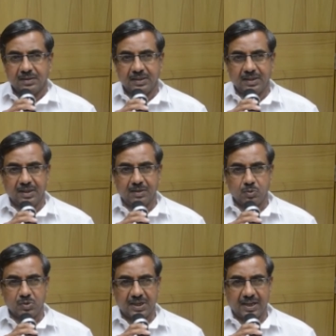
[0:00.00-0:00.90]
यदि
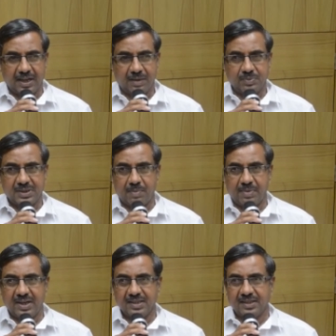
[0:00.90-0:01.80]
उसका लाभ
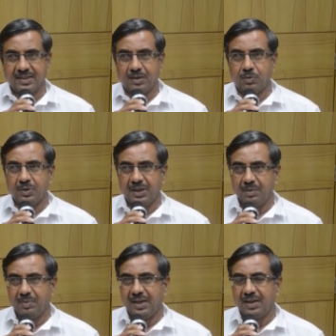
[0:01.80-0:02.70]
सामान्य जनता को
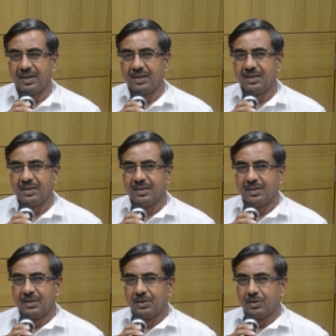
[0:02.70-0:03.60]
नहीं मिलेगा
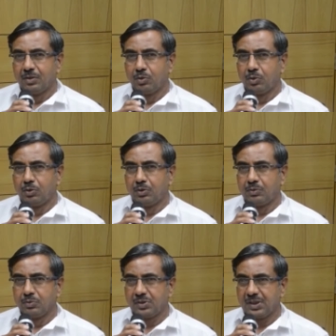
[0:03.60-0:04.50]
तो
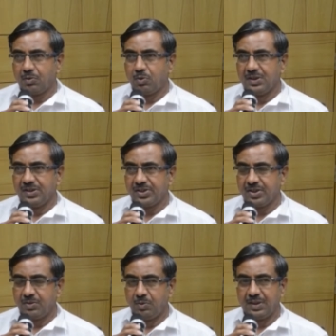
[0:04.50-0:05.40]
उससे वो
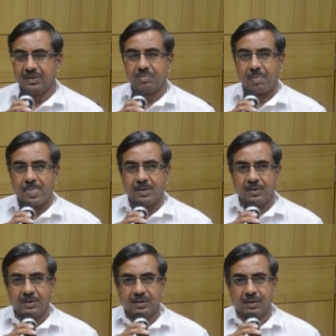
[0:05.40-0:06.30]
अंजिशित होगा
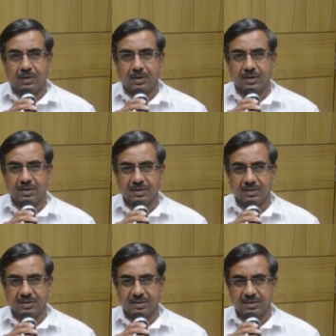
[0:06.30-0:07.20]
और
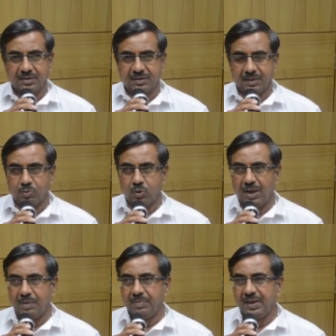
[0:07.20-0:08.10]
सबको
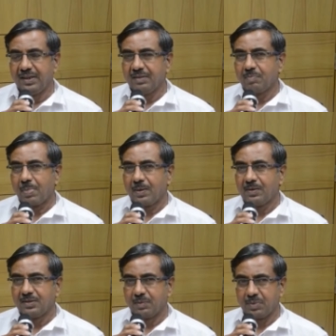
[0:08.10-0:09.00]
लाभ मिले
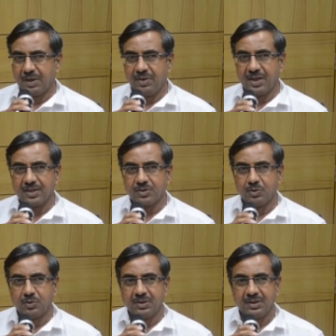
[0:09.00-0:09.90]
सबका विकास हो